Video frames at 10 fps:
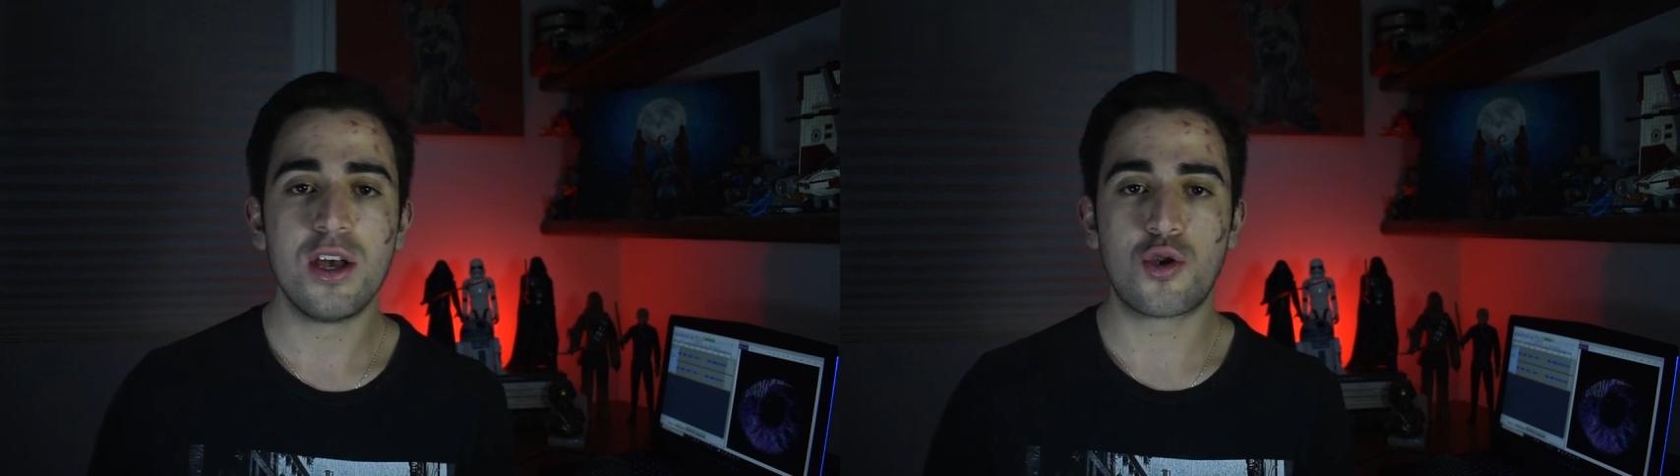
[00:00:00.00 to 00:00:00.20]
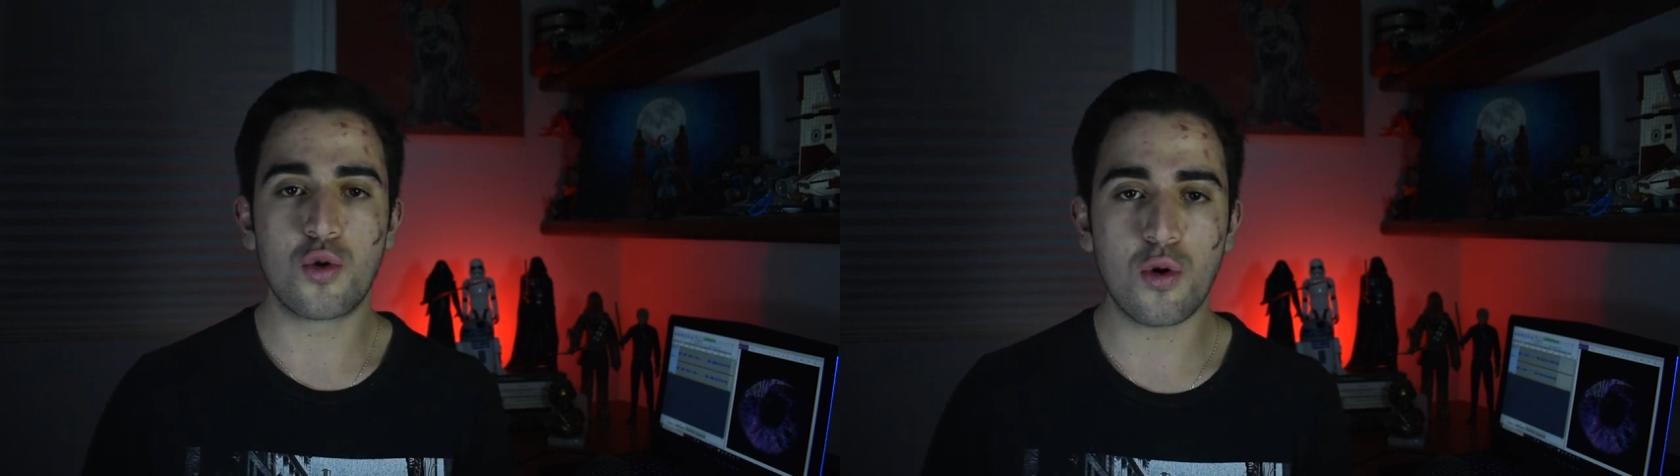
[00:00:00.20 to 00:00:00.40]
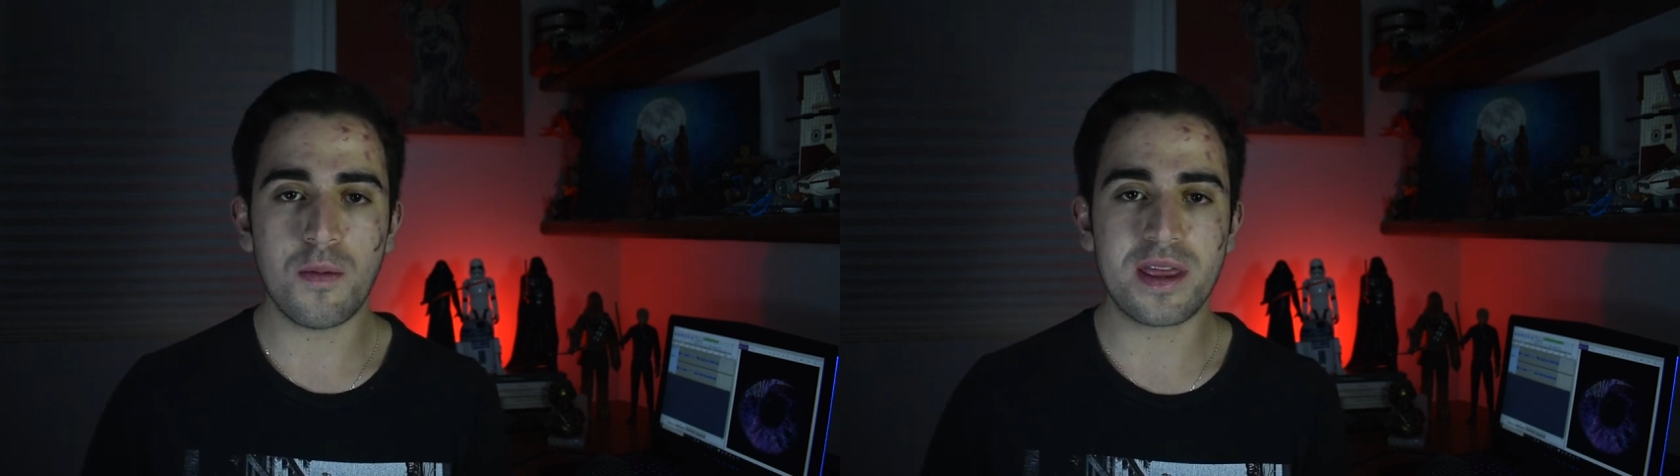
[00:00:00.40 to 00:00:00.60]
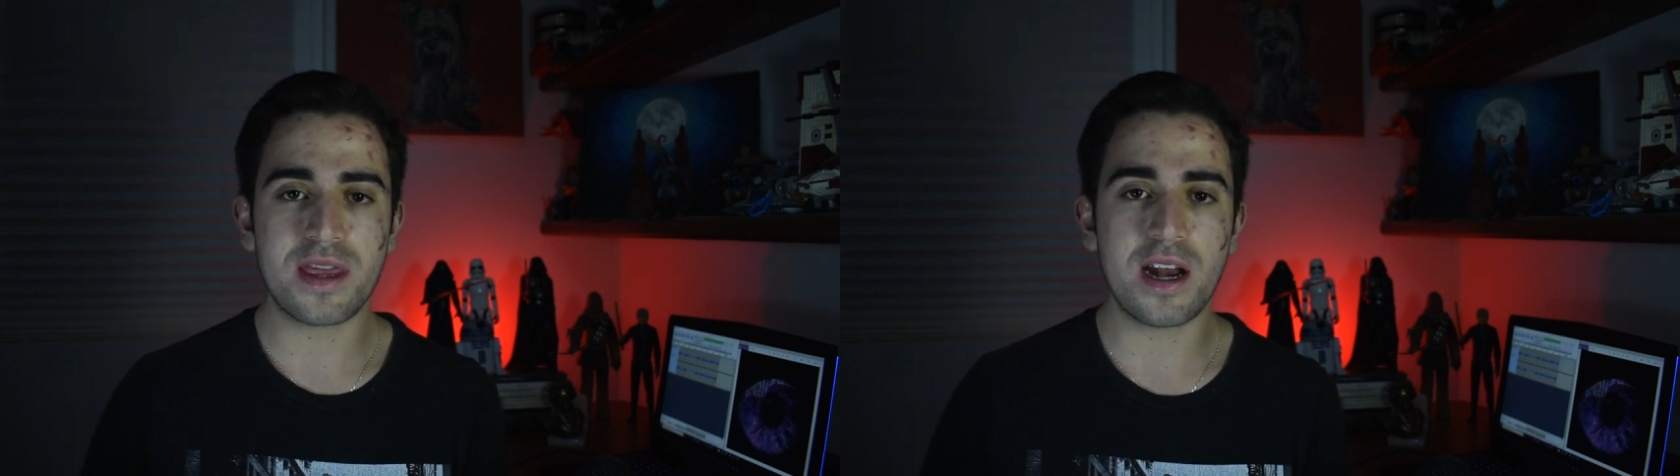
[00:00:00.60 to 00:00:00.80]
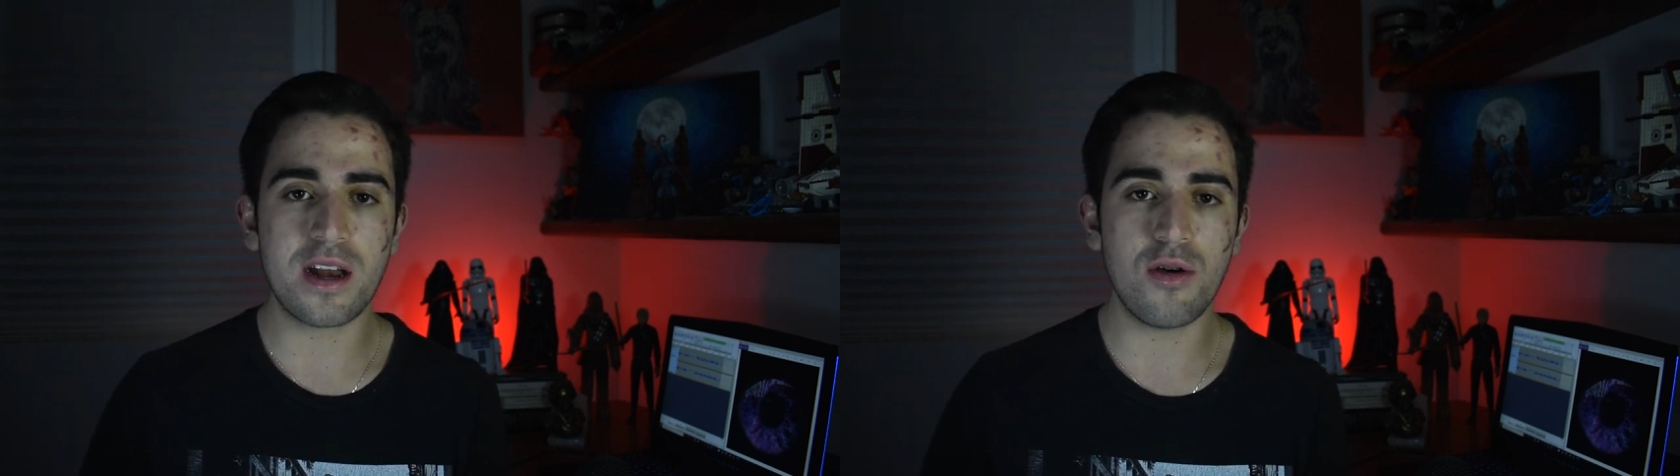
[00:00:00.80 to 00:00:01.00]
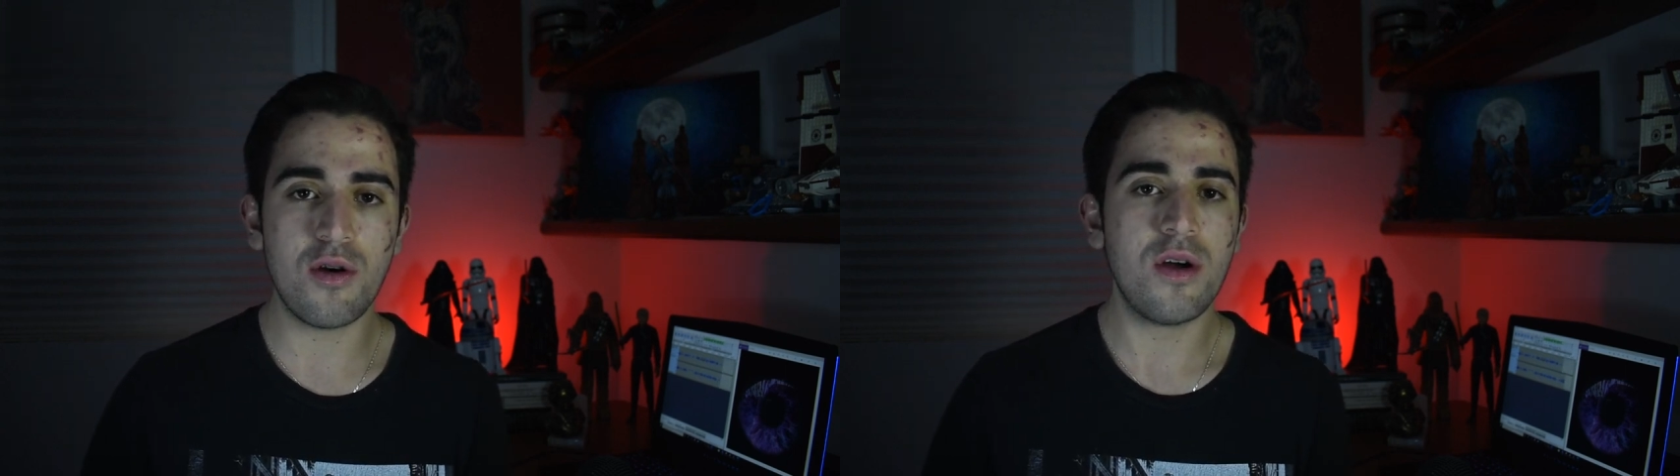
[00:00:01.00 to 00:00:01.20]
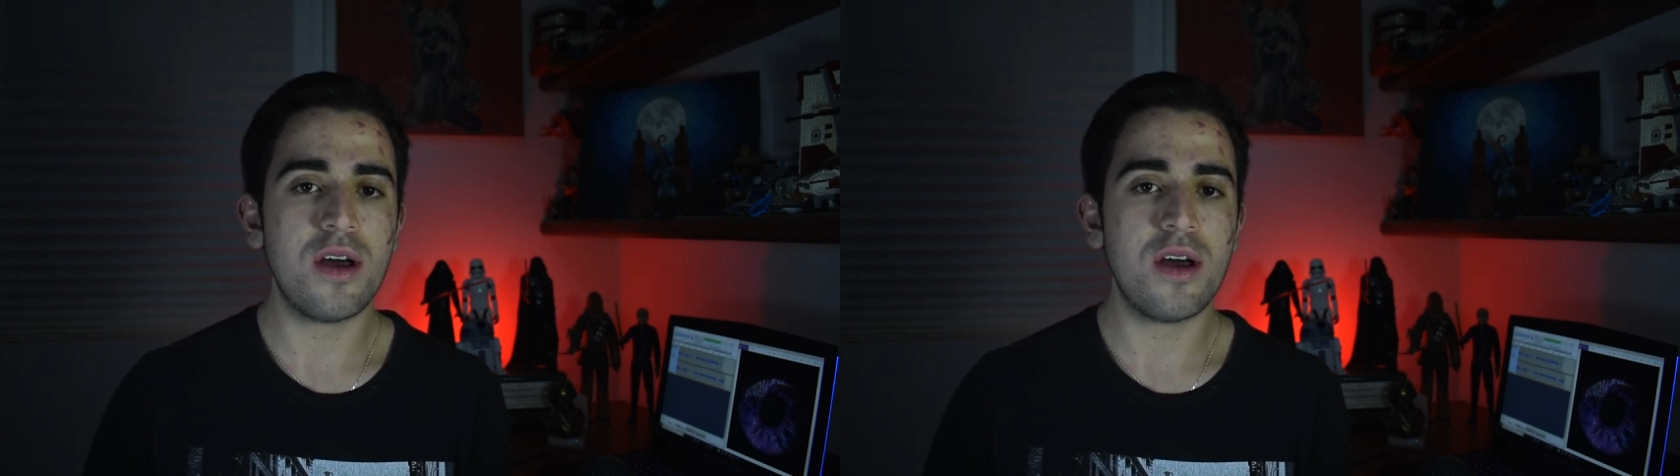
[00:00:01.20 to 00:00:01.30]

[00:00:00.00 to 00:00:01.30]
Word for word: su comentario,